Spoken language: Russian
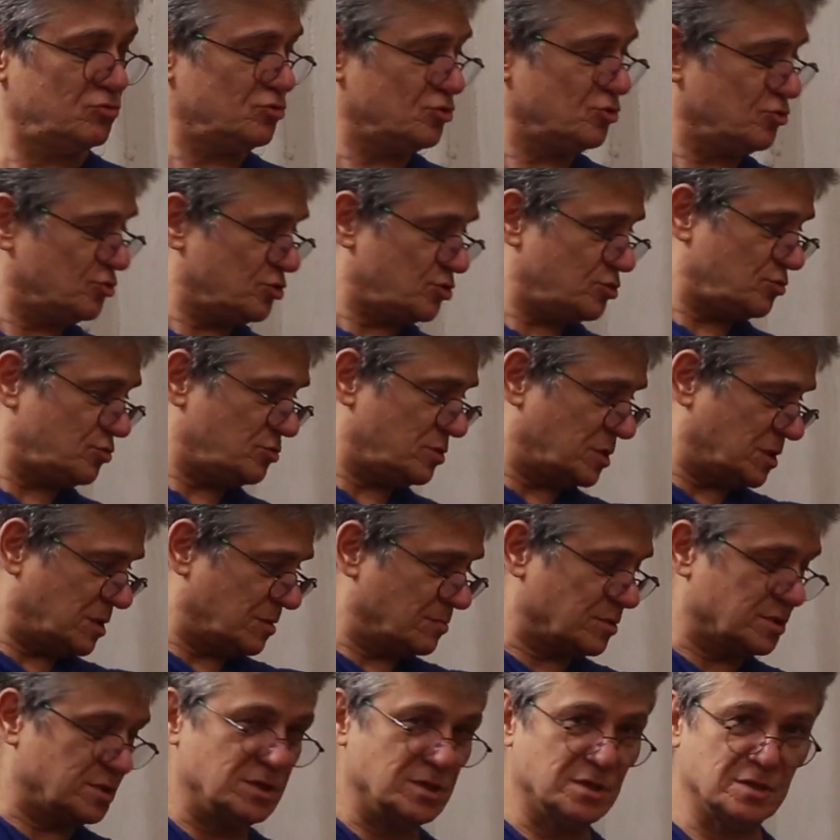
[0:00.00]
чуть-чуть там
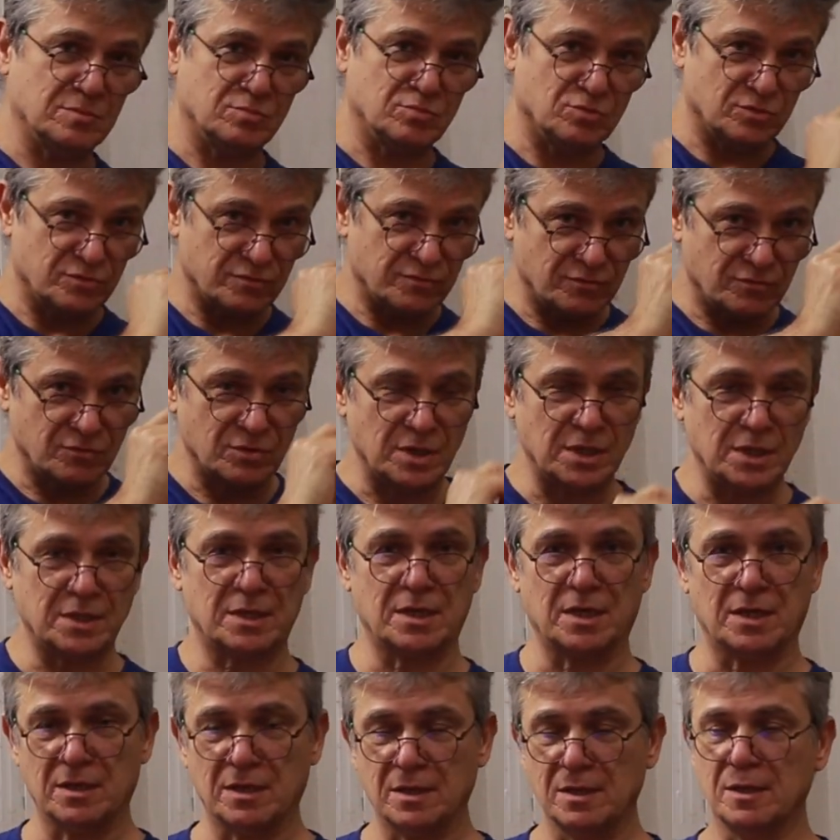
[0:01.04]
где-нибудь в
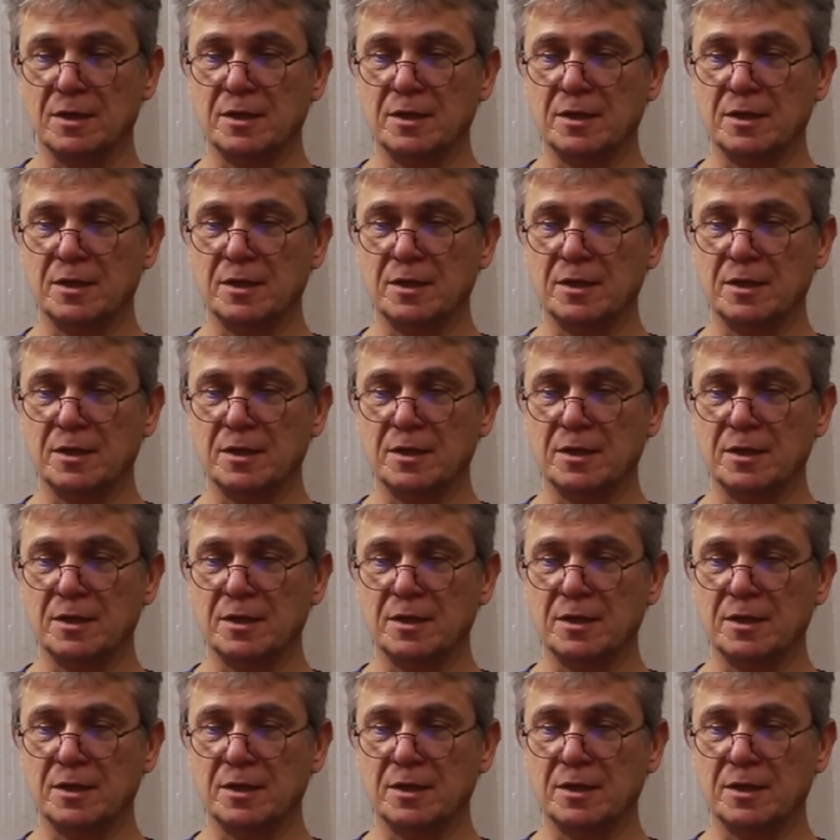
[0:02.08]
уголке.